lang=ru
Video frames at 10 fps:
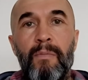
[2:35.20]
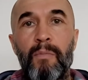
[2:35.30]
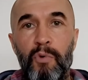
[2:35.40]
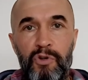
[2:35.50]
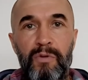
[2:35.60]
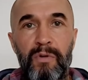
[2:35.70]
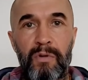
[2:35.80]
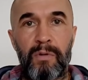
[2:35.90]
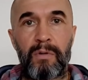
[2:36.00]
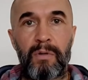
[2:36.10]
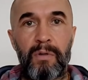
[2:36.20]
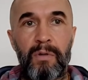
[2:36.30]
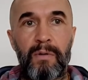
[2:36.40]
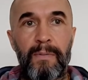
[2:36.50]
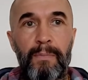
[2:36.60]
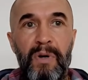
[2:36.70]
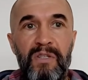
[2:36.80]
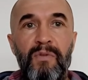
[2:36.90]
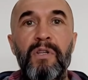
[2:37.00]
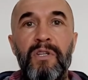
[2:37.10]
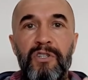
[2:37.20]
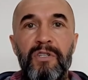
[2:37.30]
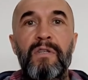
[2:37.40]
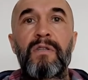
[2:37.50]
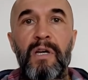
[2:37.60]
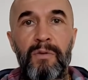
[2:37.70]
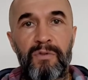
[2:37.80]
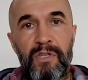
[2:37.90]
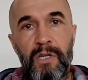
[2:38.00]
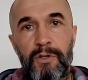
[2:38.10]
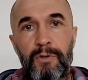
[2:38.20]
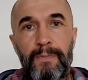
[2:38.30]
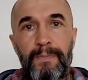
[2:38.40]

может позволить решить данную задачу.